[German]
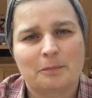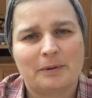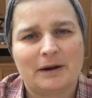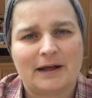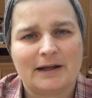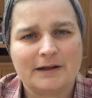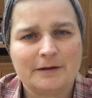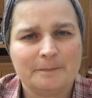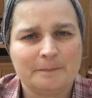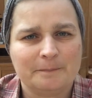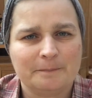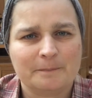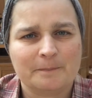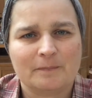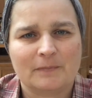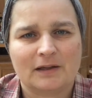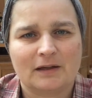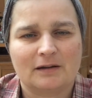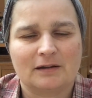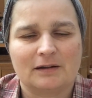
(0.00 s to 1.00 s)
bleiben
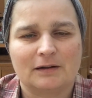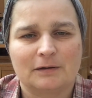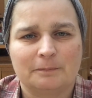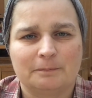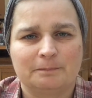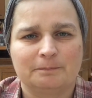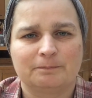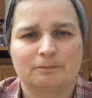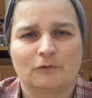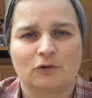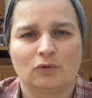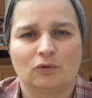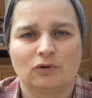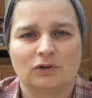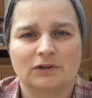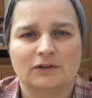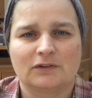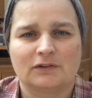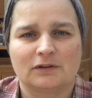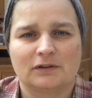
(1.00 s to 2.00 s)
ähm,
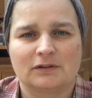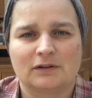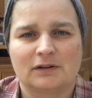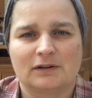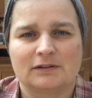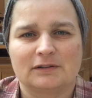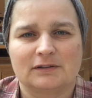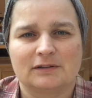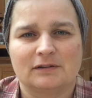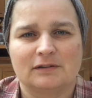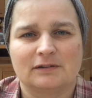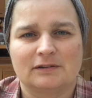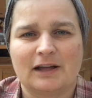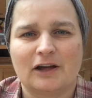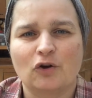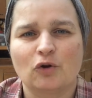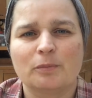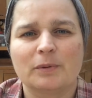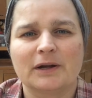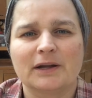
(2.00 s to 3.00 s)
und
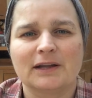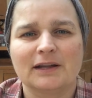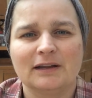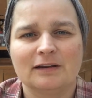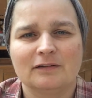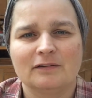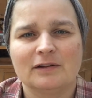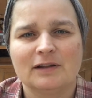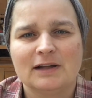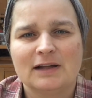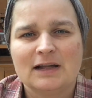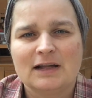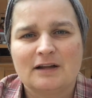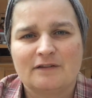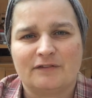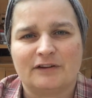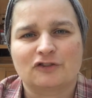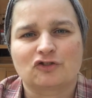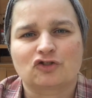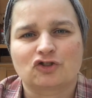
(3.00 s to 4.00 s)
darüber reden,
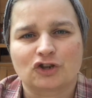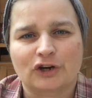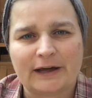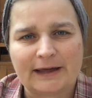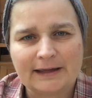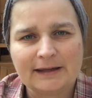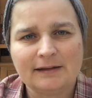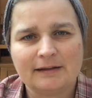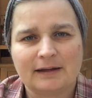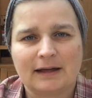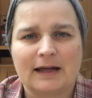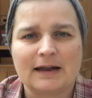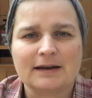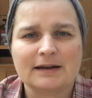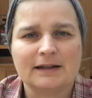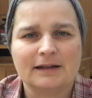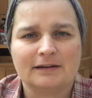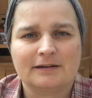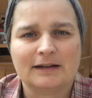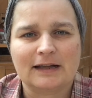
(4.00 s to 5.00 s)
was Schränke
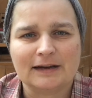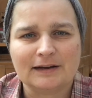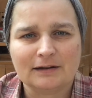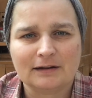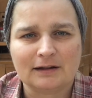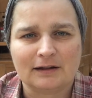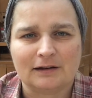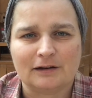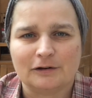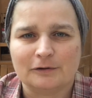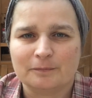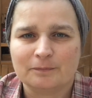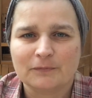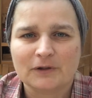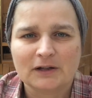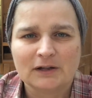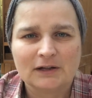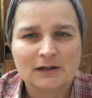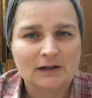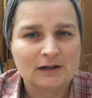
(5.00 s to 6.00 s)
angeht generell.
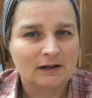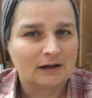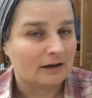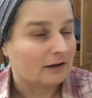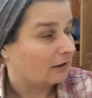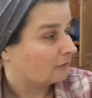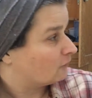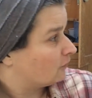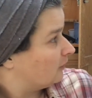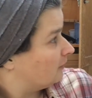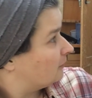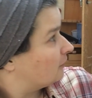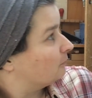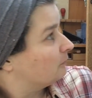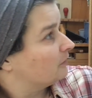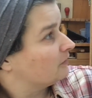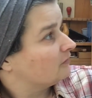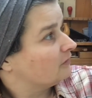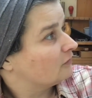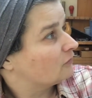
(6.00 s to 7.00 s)
Also hinter
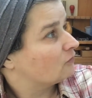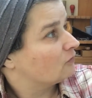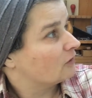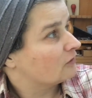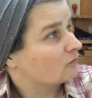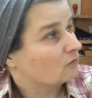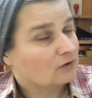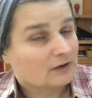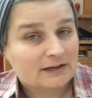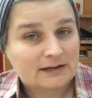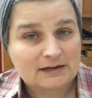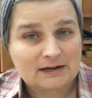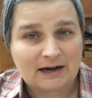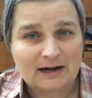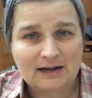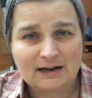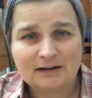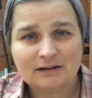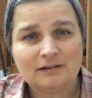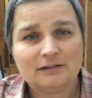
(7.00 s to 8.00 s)
mir siehst du ja so ein
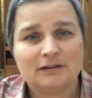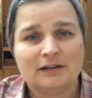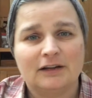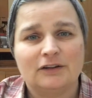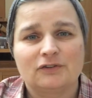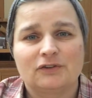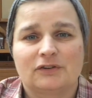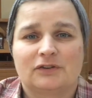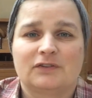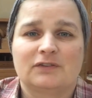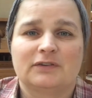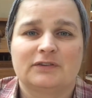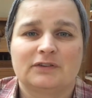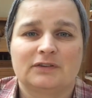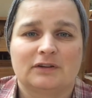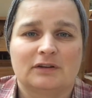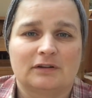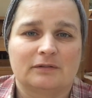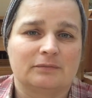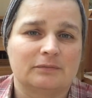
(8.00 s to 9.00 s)
Regal. Ja, das
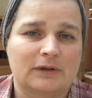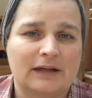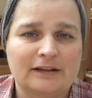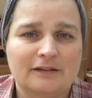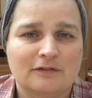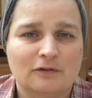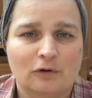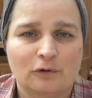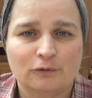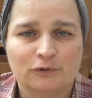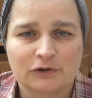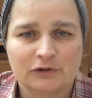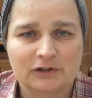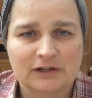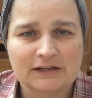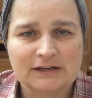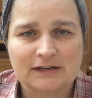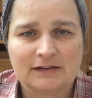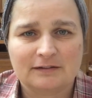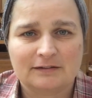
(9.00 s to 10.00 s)
ist äh, ganz oft in
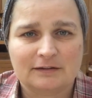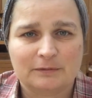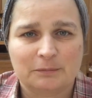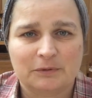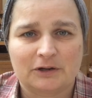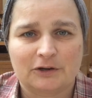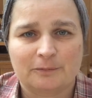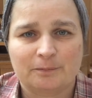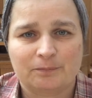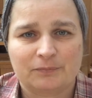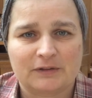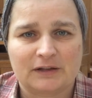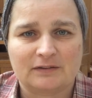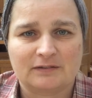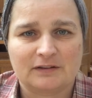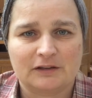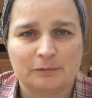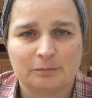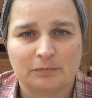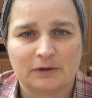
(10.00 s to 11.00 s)
Kinderzimmern,
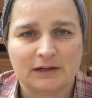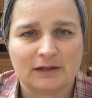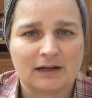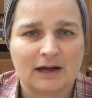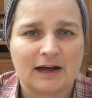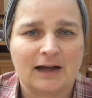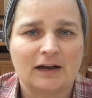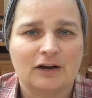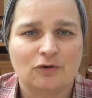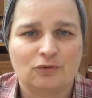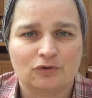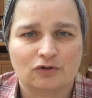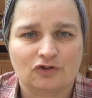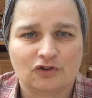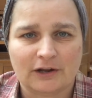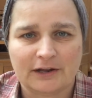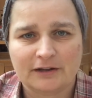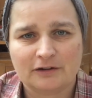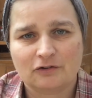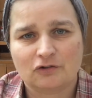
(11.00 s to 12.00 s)
dass eben Regale oder
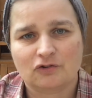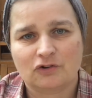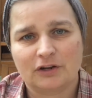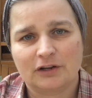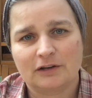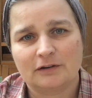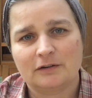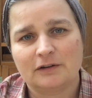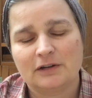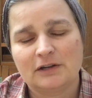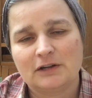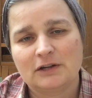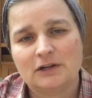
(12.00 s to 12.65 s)
Schränke stehen.